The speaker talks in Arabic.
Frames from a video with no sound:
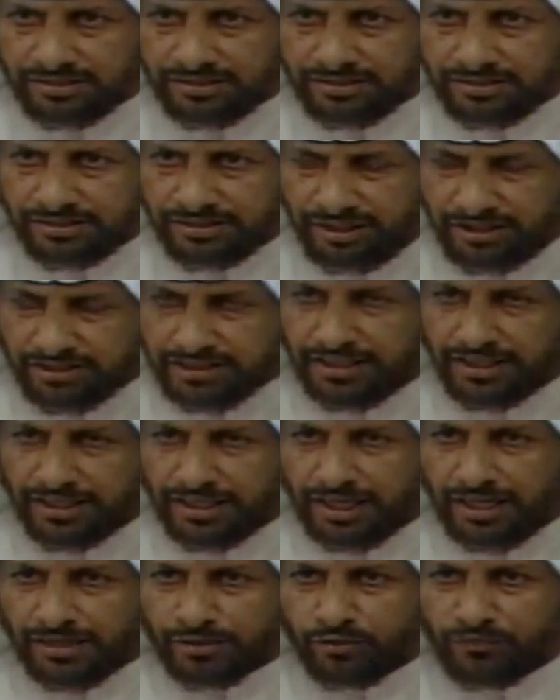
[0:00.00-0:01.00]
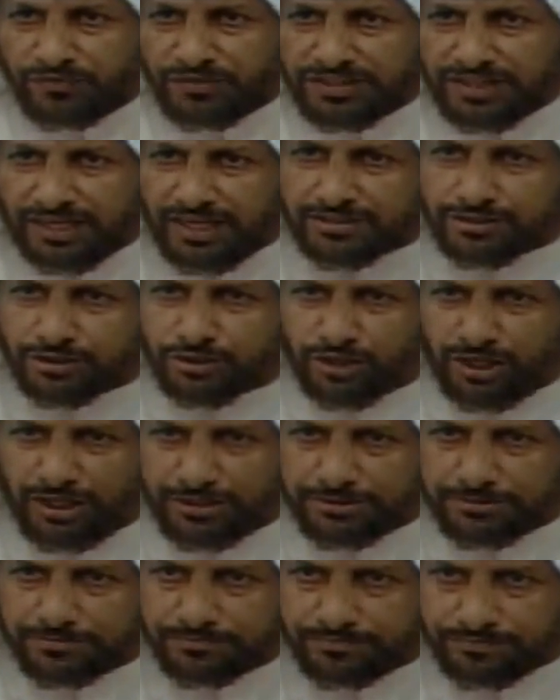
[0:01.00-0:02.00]
يعتني القانون في التخصصات
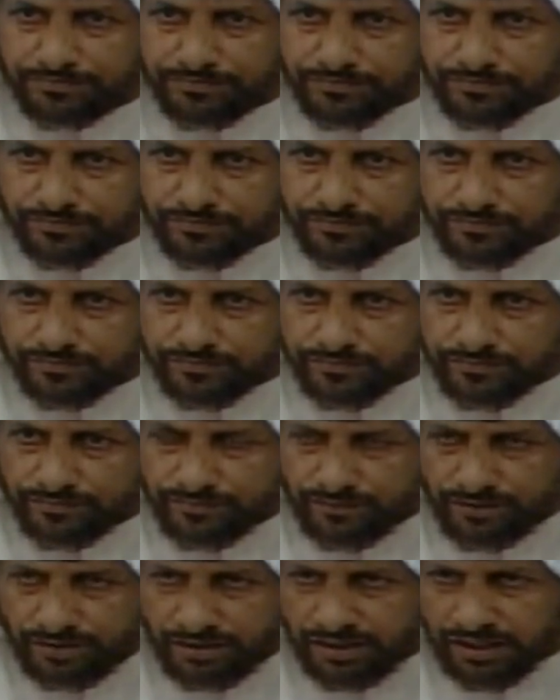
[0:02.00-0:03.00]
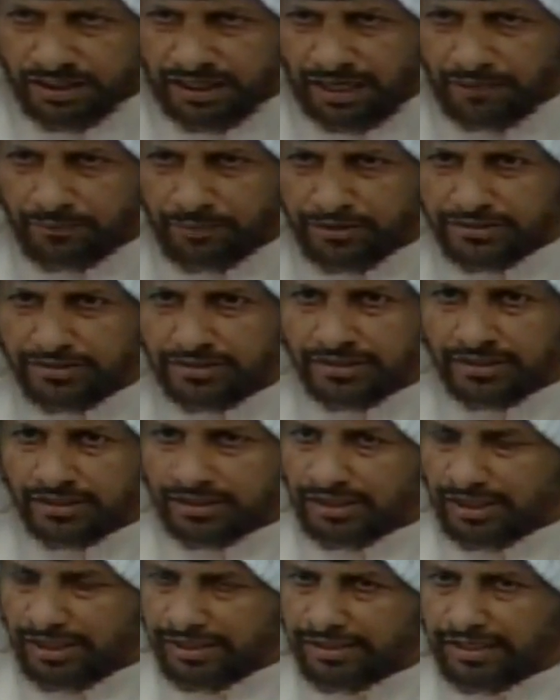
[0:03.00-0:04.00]
لابد
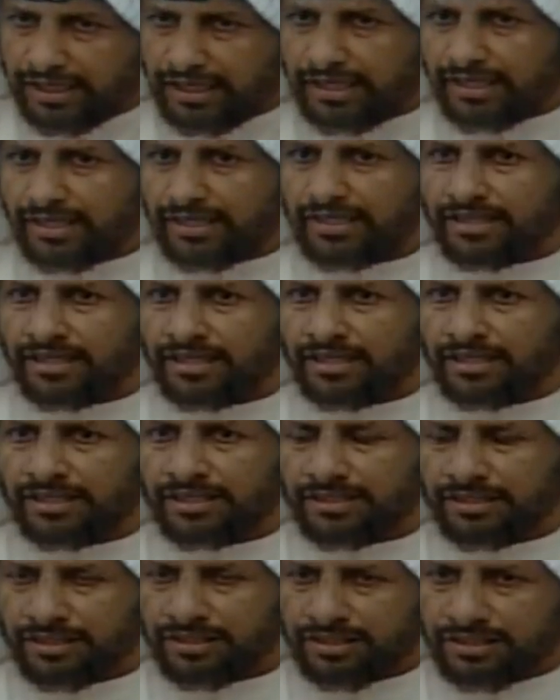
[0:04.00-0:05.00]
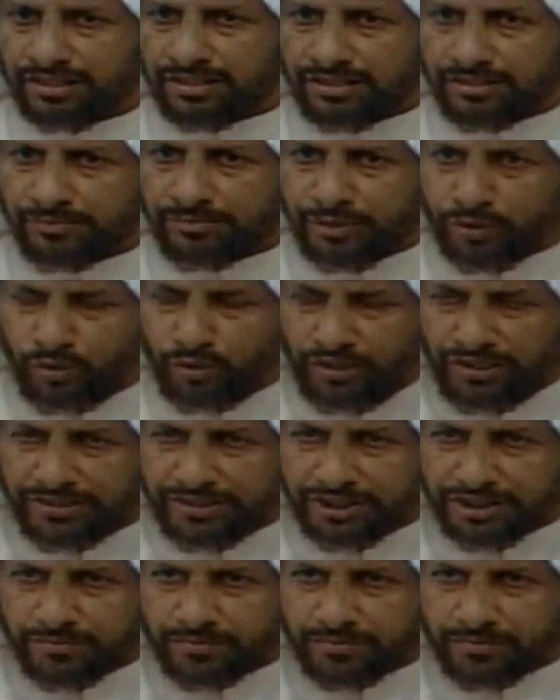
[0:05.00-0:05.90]
ان اللي بيروح يدرس